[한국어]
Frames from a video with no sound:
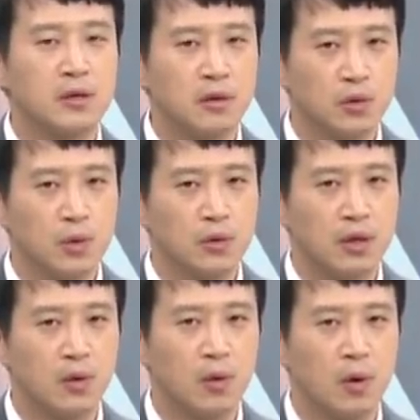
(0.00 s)
이를
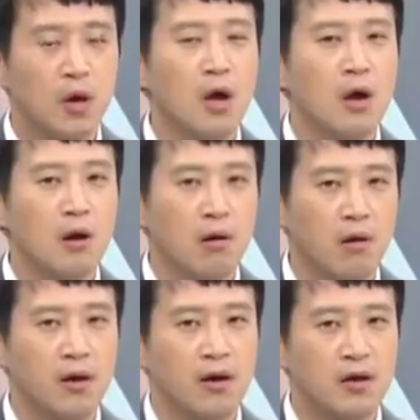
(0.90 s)
토대로
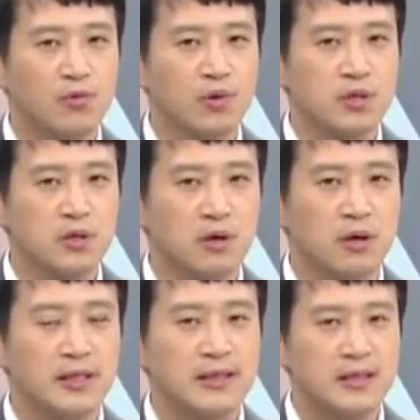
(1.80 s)
거래를 함으로써
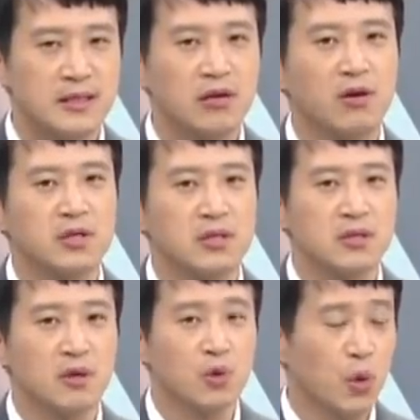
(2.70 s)
시장 경제
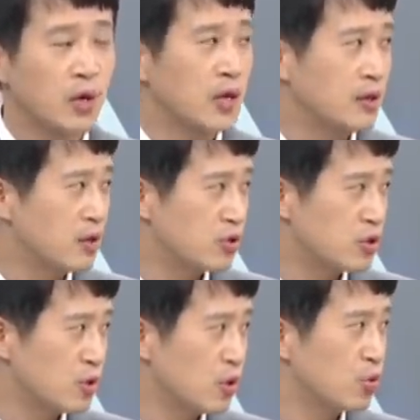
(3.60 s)
질서를 교란했다는
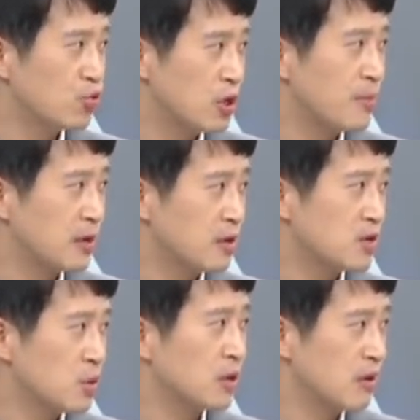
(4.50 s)
취지로 유죄 판결이
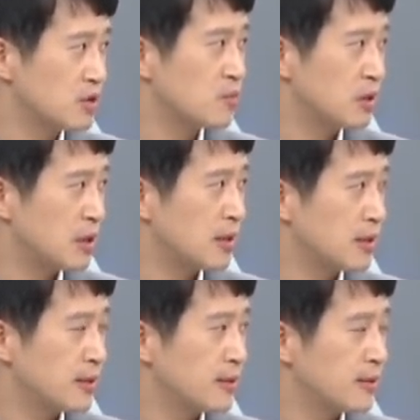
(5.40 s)
선고된 것입니다.
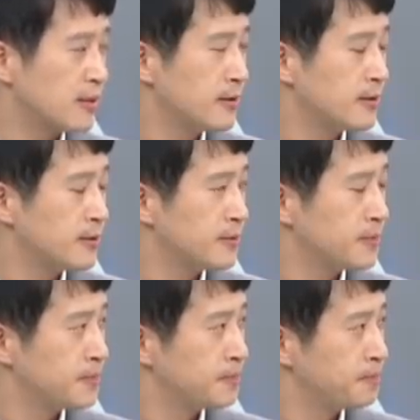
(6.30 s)
그렇군요.
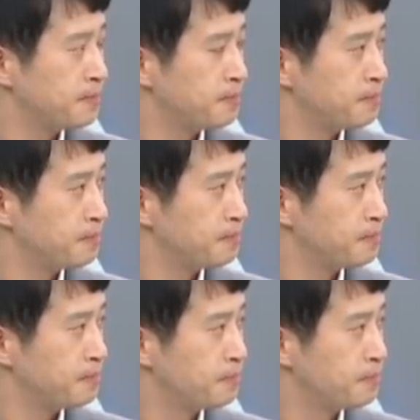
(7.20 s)
당시에 남편